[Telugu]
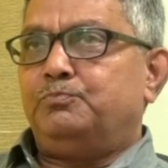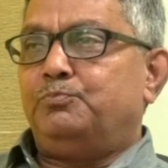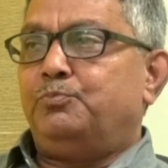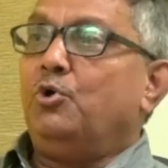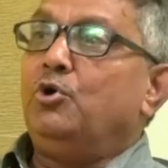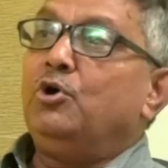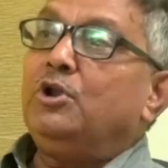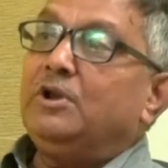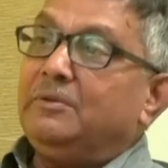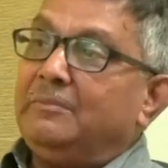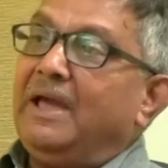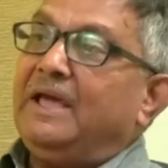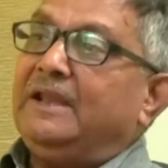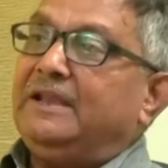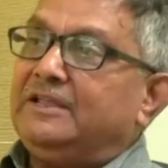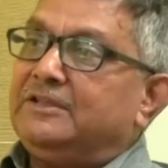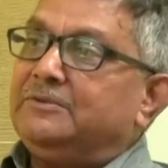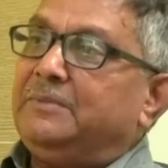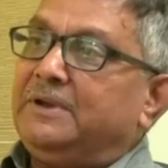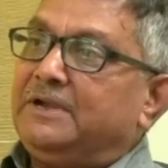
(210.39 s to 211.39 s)
పోల్
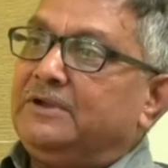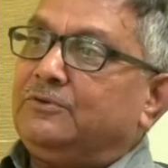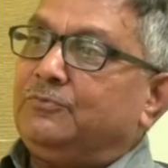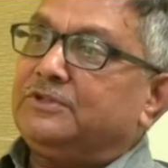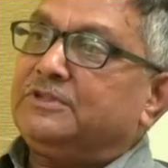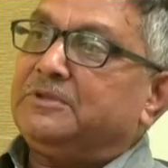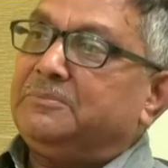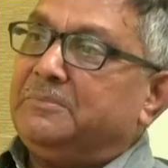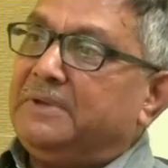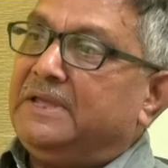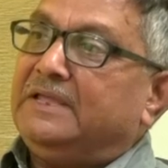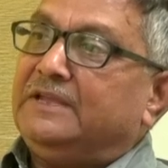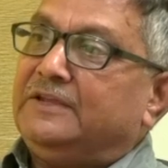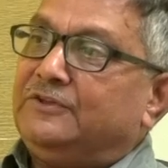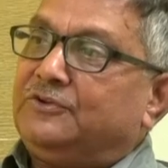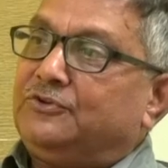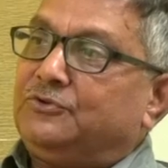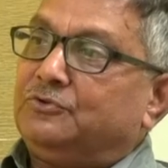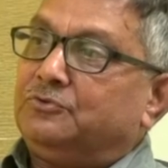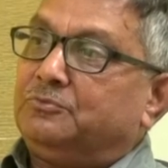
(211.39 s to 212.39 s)
మేనేజ్మెంట్ వాజ్ ద మెయిన్
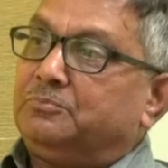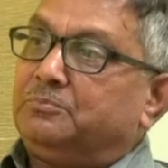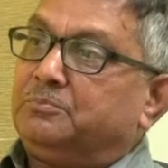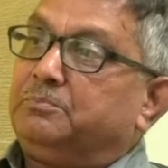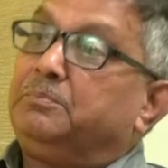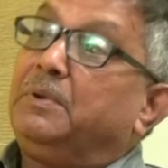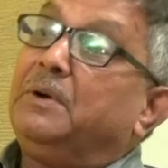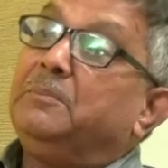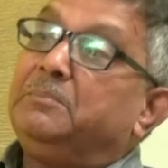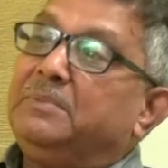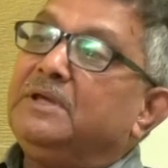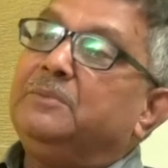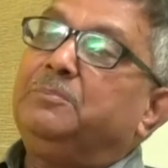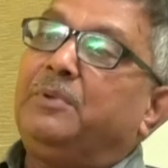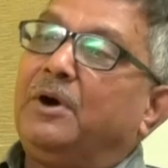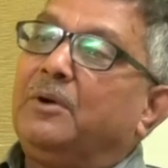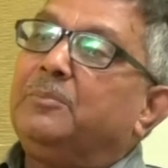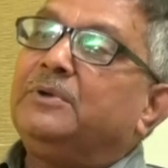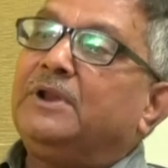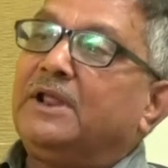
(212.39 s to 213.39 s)
ఇష్యూ పబ్లిక్
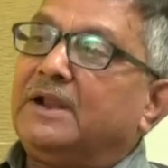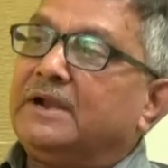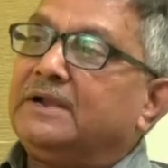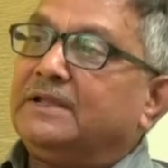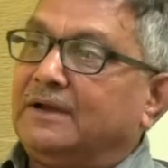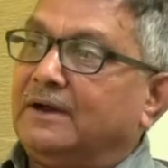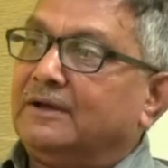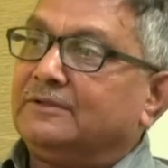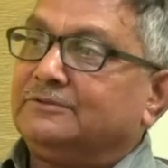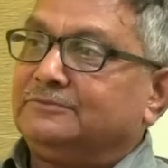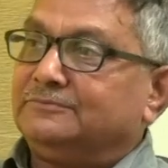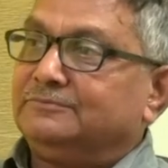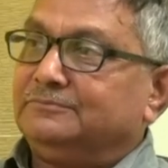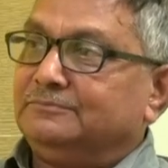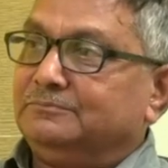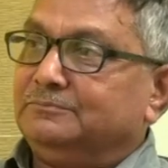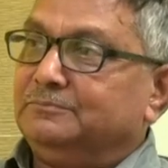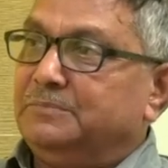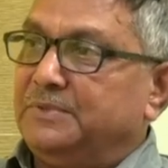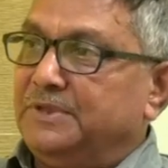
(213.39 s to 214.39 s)
పాపులారిటీ కాదు
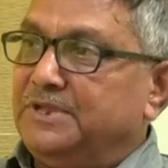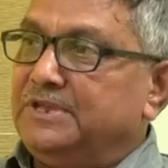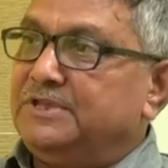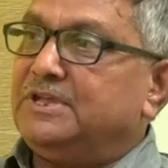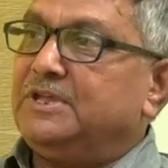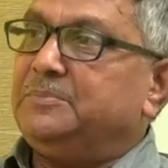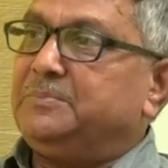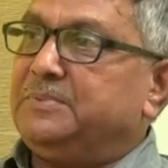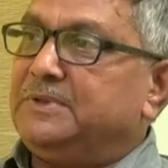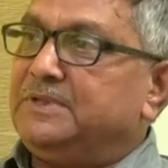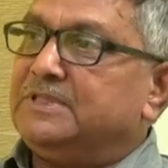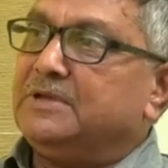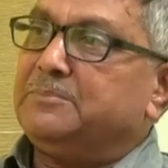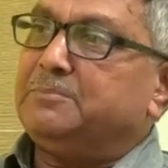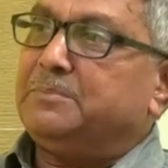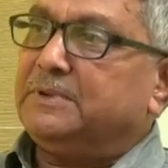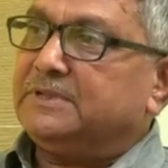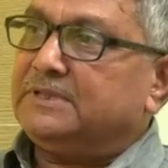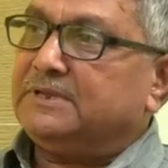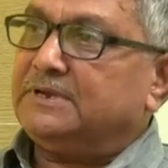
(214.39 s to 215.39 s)
బీజేపీ
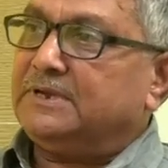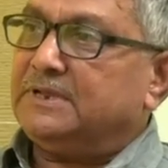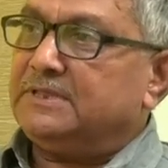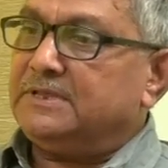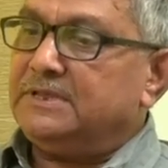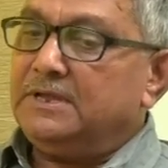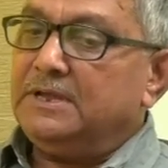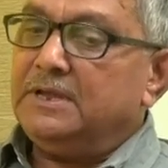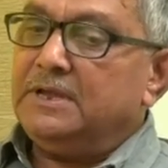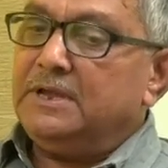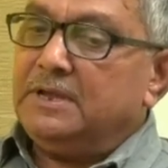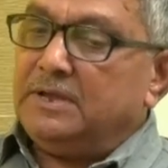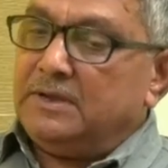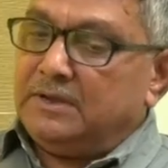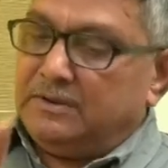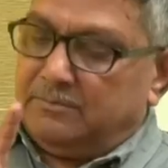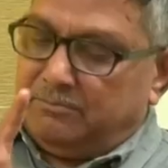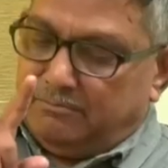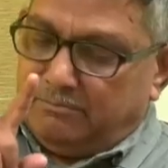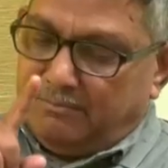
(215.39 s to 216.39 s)
దెబ్బతిన్నది
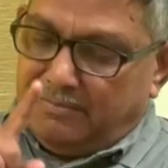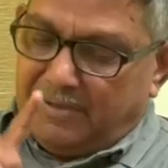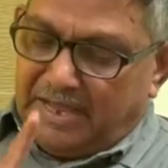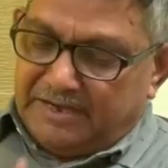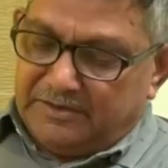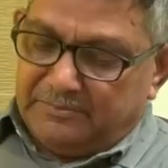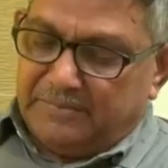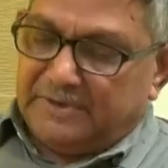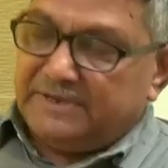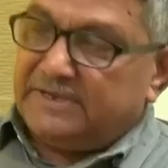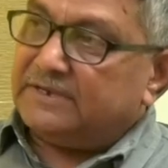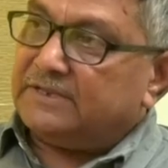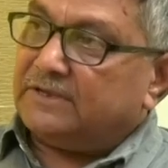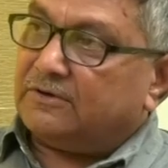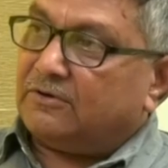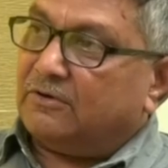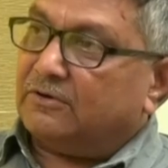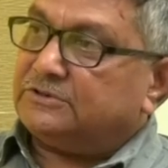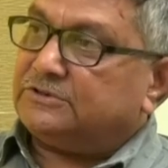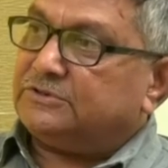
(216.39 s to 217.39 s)
మేనేజ్మెంట్ ఎట్
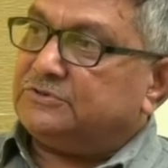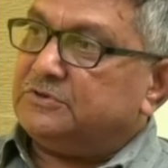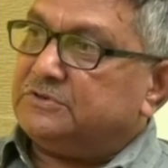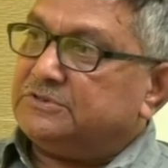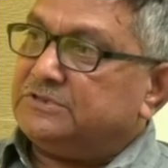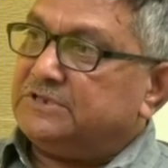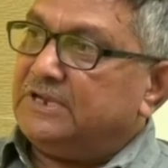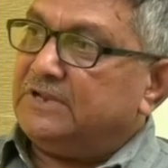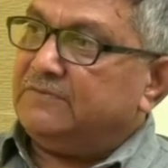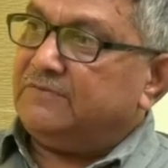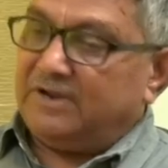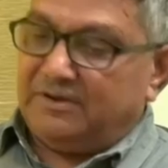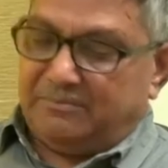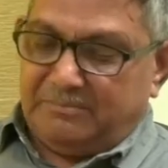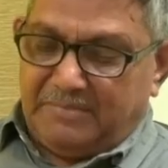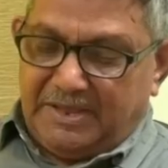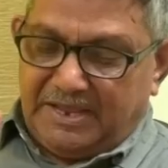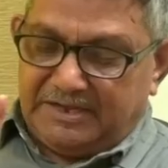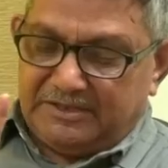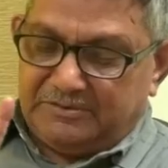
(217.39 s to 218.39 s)
ద కాన్స్టిట్యున్సీ లెవెల్
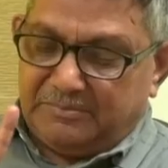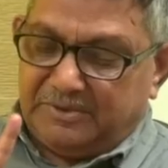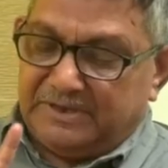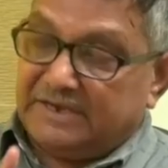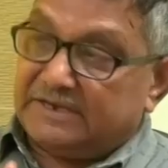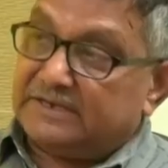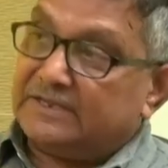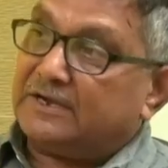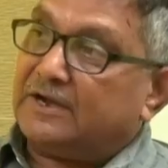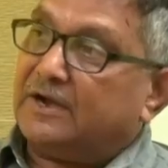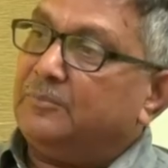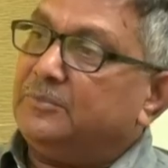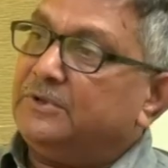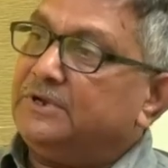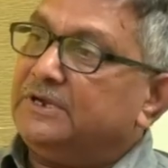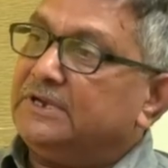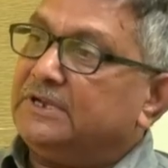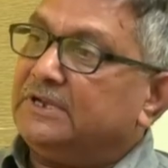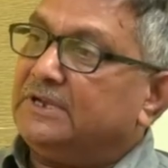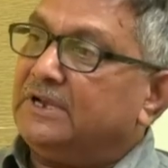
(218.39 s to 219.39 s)
మేనేజ్మెంట్ ఎట్ ద
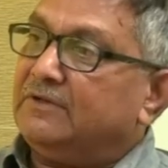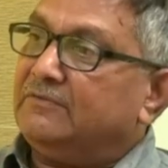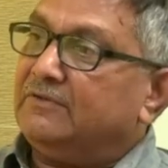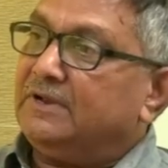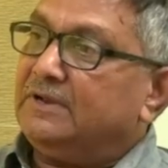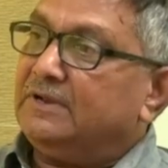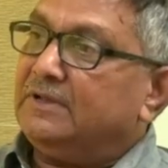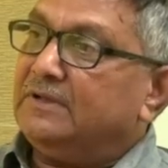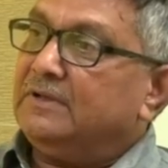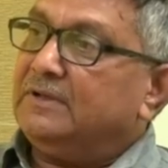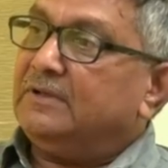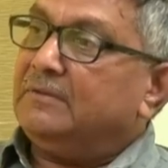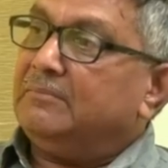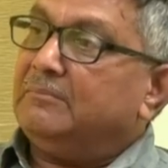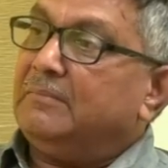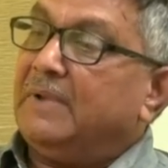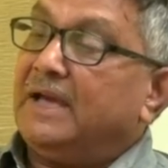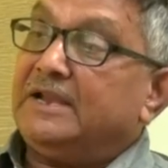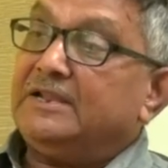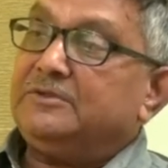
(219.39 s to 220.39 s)
కమ్యూనిటీ లెవెల్
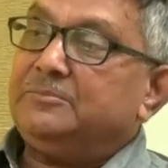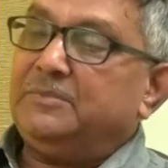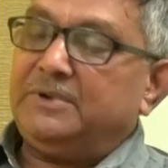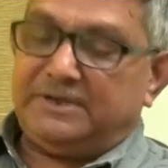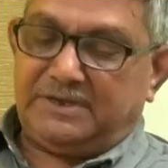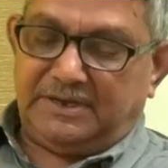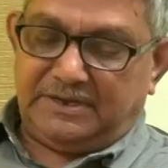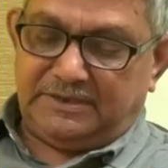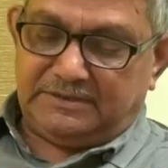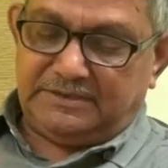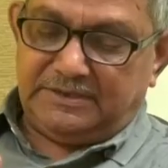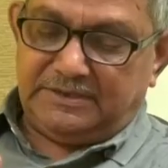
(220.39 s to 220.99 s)
మేనేజ్మెంట్ ఎట్